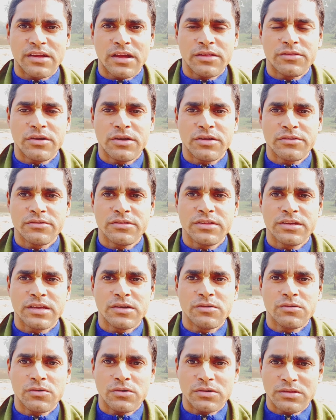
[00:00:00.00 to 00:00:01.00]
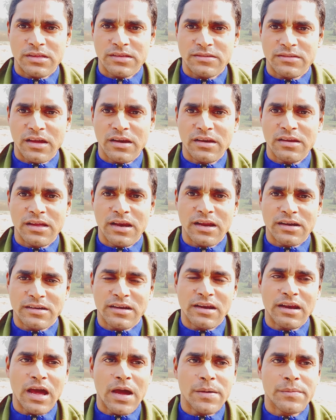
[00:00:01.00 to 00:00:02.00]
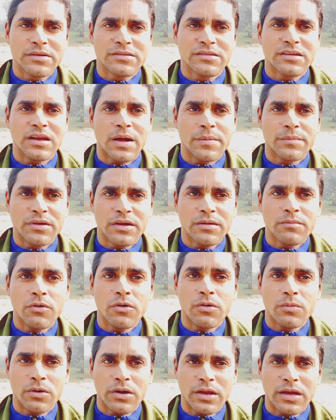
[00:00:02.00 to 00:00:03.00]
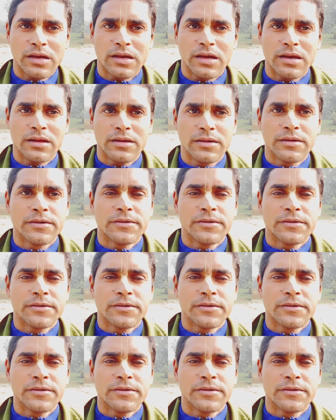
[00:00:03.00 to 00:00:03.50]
সাধনা যদি কেউ করতে চান এর একটা নাম আছে নামটা আমি বলবো না এখানে